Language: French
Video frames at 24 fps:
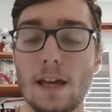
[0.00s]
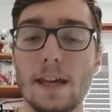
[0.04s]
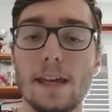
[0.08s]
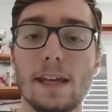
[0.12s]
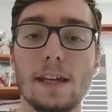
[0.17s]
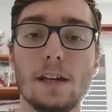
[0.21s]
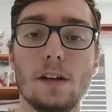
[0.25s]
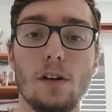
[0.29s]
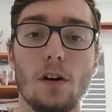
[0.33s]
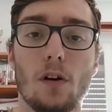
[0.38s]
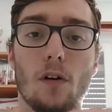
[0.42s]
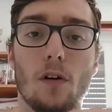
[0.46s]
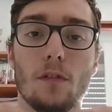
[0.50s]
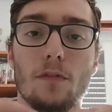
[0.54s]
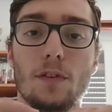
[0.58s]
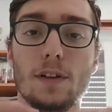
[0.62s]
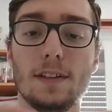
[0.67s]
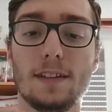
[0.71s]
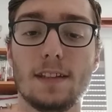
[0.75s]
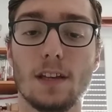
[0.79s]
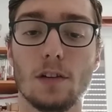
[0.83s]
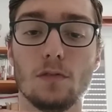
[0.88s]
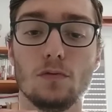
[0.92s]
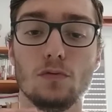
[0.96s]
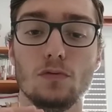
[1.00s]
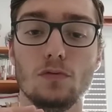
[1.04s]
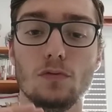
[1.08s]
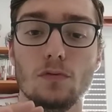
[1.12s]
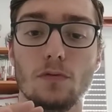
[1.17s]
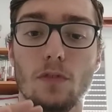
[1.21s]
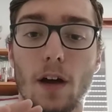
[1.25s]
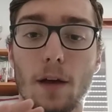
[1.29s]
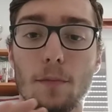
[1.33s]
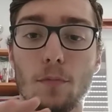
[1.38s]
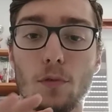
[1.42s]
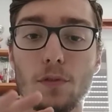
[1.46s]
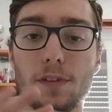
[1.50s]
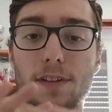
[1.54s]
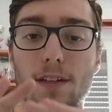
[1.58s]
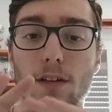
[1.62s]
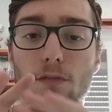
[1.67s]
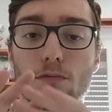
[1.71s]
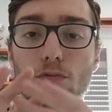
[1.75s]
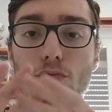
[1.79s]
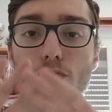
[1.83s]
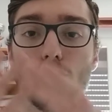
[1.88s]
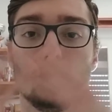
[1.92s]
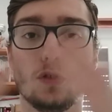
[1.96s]
Et en fait, ça vous vraiment ça
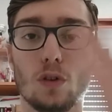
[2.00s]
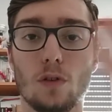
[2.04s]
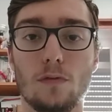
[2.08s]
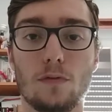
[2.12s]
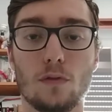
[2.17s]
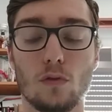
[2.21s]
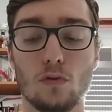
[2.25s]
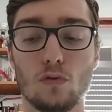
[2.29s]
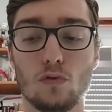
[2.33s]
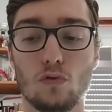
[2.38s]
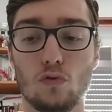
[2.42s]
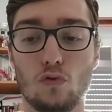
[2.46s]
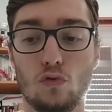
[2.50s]
vous offre